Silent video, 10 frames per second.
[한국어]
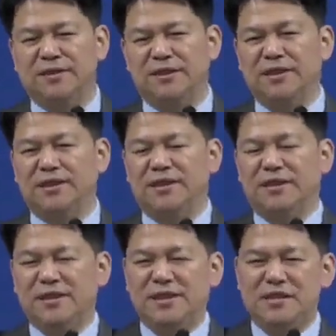예,
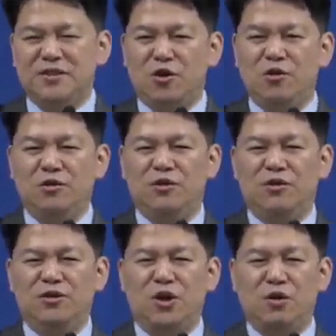성,
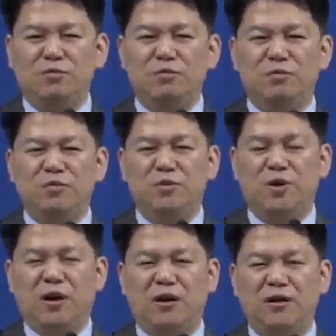
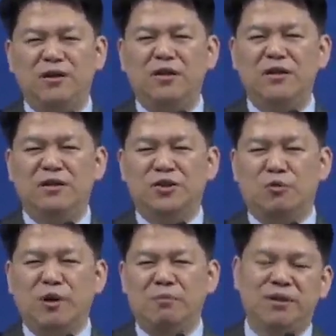성화를
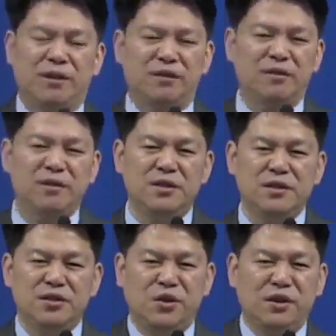점화합니다.
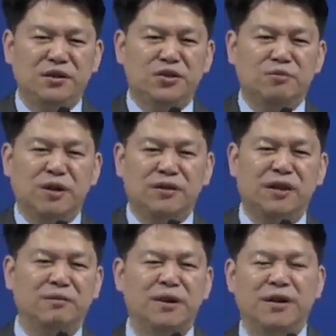성화를 점화한
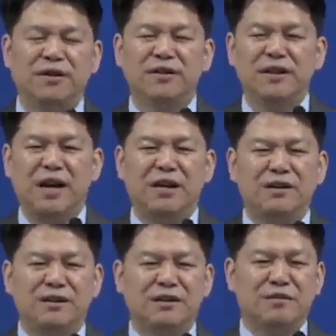다음에
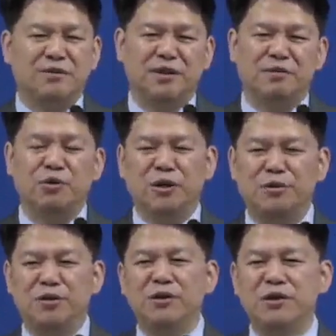하는 일이 있습니다.
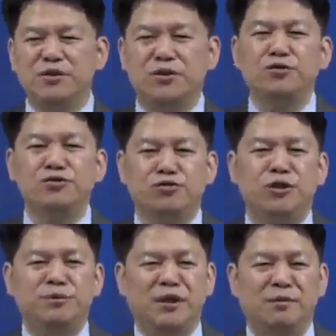뭐냐면 선수
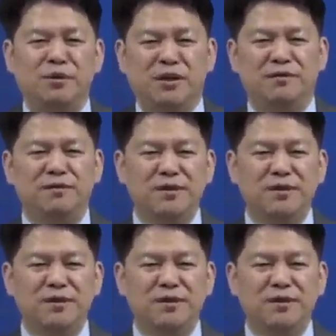입장입니다.